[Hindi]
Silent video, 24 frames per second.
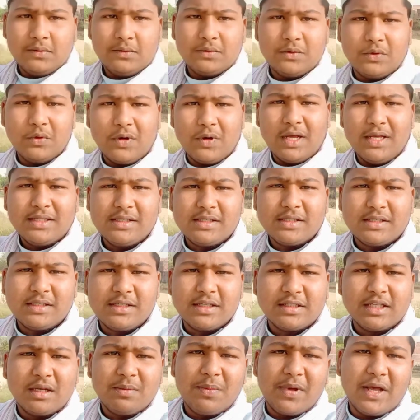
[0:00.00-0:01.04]
तो गाइस
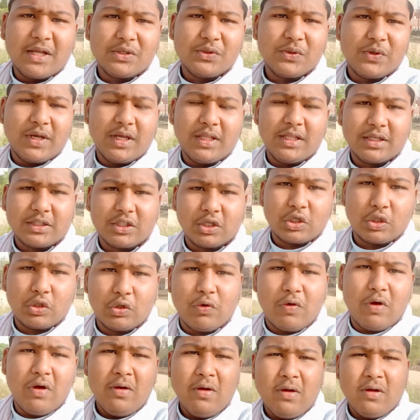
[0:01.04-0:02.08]
स्टेशन पे आ चुके हैं देख सकते
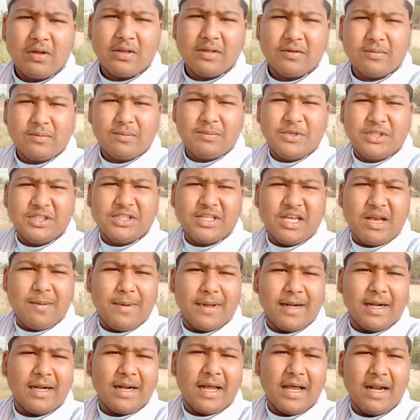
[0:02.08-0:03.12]
हो वहाँ पीछे
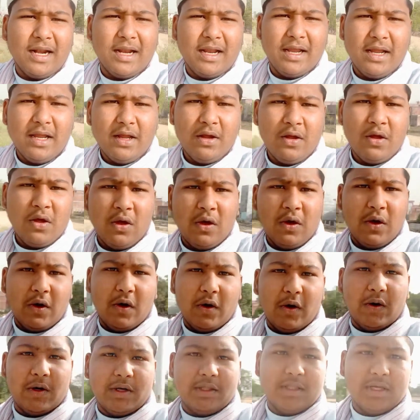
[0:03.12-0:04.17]
हमारा ढाला है
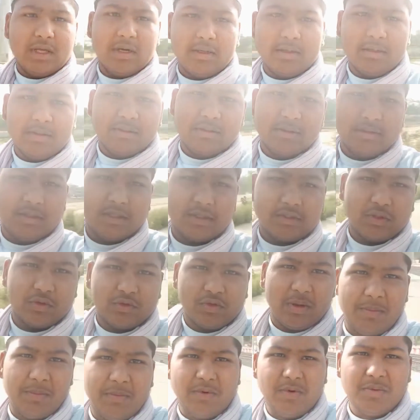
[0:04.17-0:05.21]
और इधर देख सकते
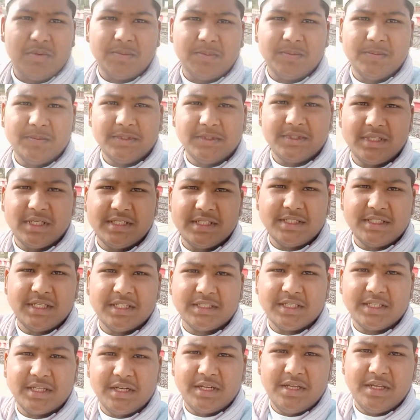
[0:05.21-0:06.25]
हो आप लोग पीछे
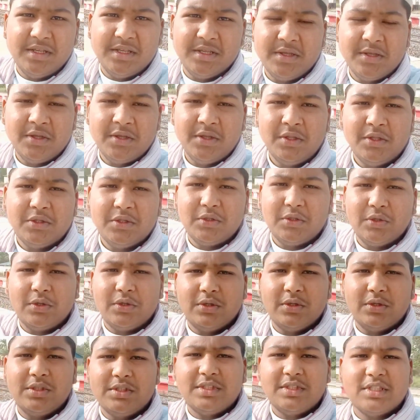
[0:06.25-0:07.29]
स्टेशन है
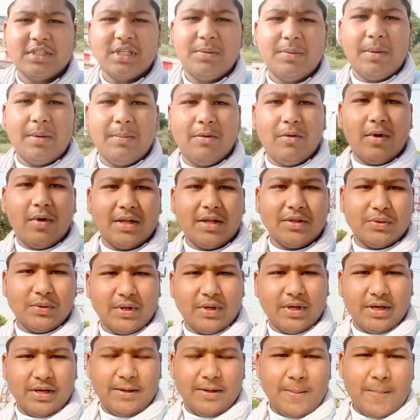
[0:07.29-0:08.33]
तो स्टेशन पे हम लोग आ
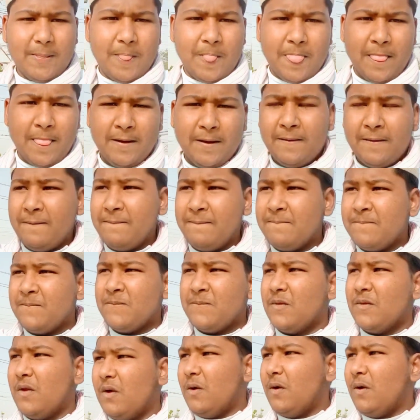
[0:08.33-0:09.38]
चुके
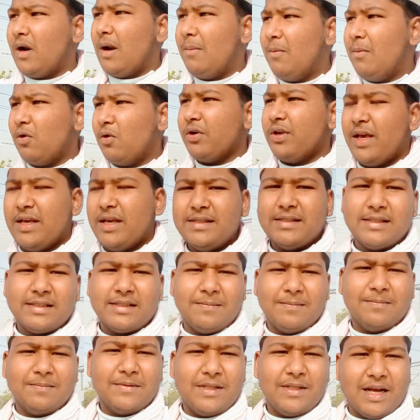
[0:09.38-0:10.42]
हैं और आप लोग को यहीं से
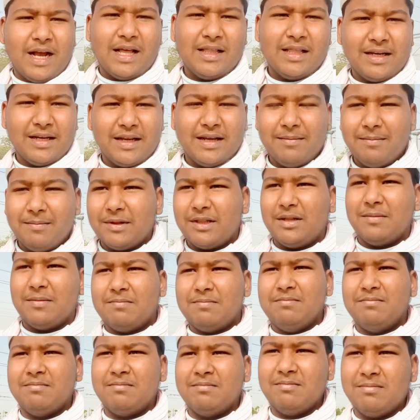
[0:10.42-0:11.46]
सब दिखाते रहे हैं
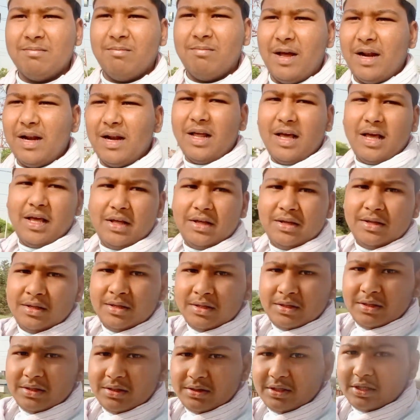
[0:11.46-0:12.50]
मतलब बन रहा
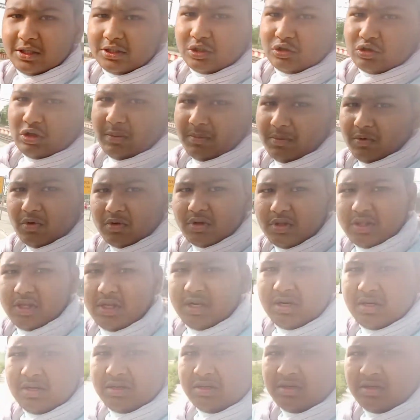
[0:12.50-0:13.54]
है देख सकते हो आप लोग
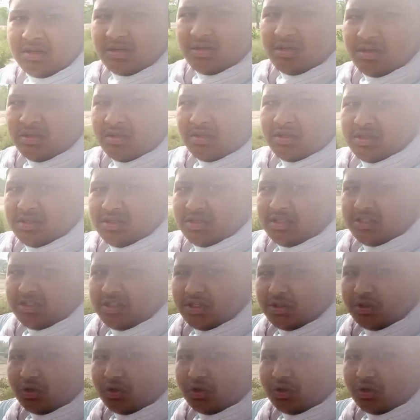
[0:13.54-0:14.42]
इधर इधर